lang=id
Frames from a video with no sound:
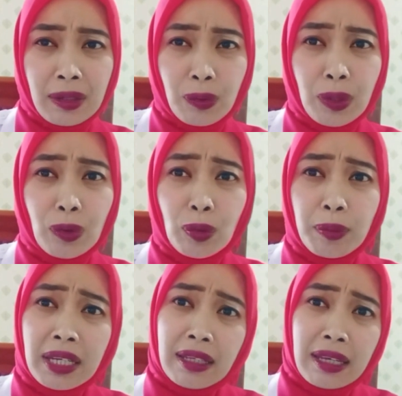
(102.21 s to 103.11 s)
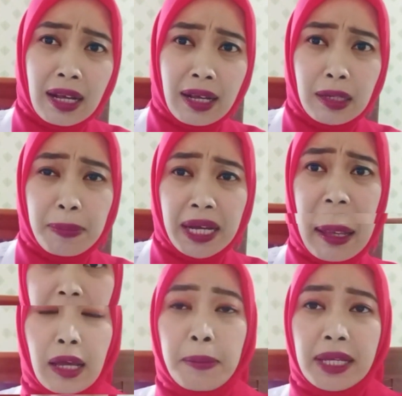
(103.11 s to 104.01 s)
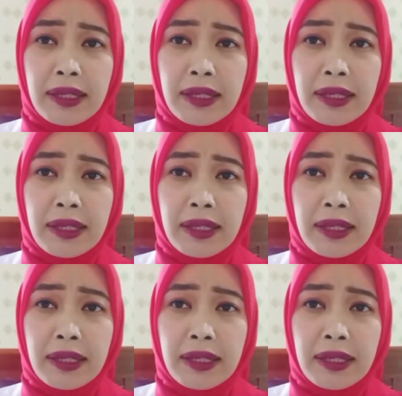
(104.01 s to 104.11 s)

kurikulum ini tidak akan dipakai lagi.